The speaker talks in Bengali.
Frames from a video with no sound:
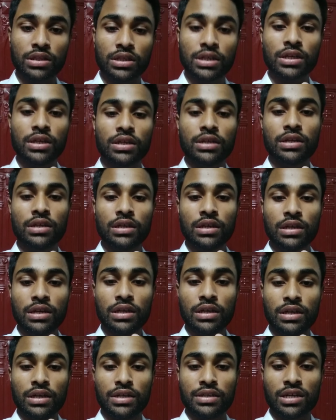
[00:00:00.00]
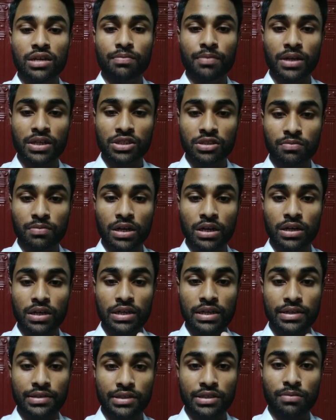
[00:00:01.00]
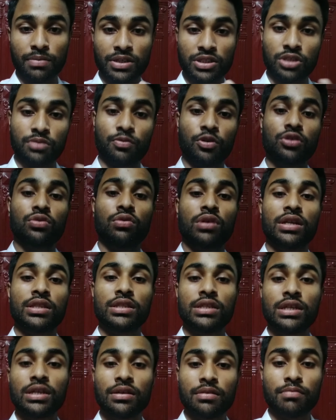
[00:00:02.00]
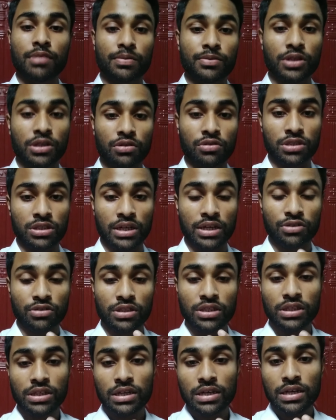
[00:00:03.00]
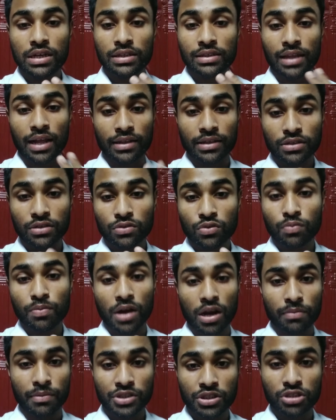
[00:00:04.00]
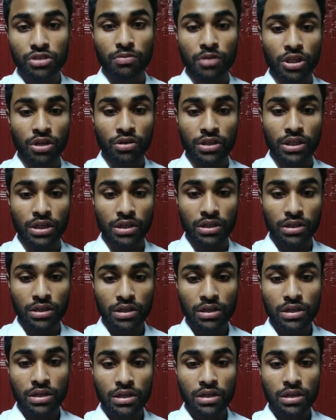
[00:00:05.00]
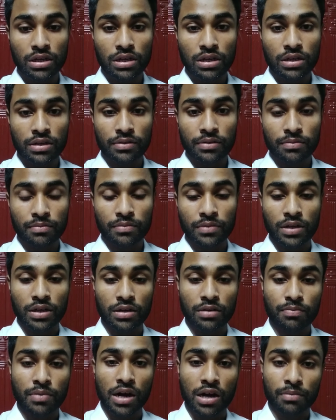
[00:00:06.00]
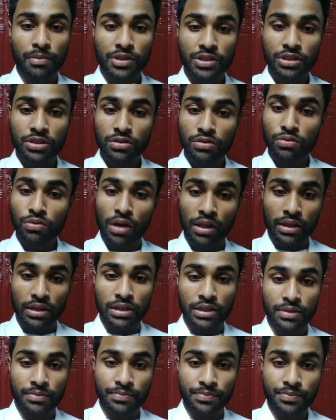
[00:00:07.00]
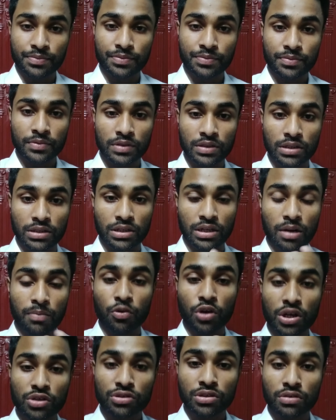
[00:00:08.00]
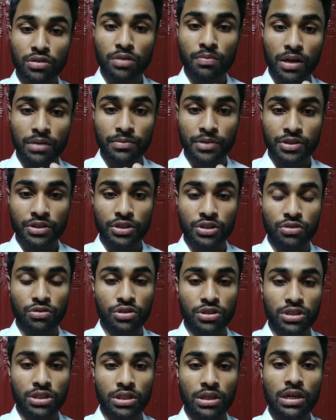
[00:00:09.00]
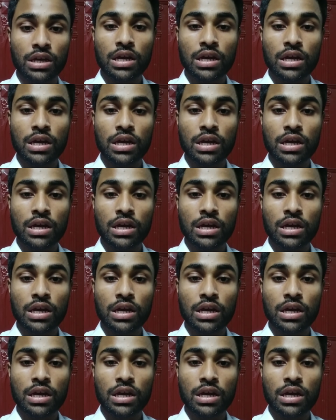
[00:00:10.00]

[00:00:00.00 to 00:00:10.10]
দিয়ে ইন্টার পাস বা এসএসসি পাসের পর দোকান দিয়ে ব্যবসা করছে আসলে তাদের কিন্তু ফার্মাসিস্ট বলা হয় না ফার্মাসিস্ট কিন্তু আলাদা যারা পড়াশোনা করে ফার্মাসিস্ট হচ্ছে